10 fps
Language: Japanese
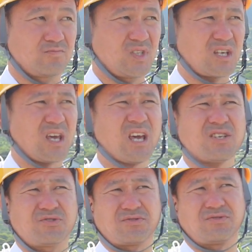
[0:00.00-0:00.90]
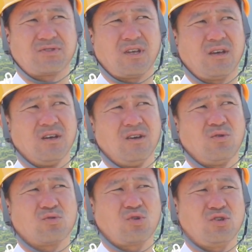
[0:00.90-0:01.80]
うん、で経営術って
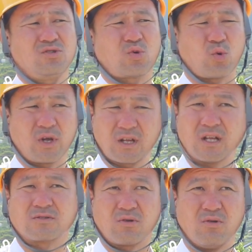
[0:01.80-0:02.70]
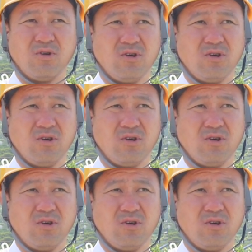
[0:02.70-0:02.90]
本当にそこだけなんですよ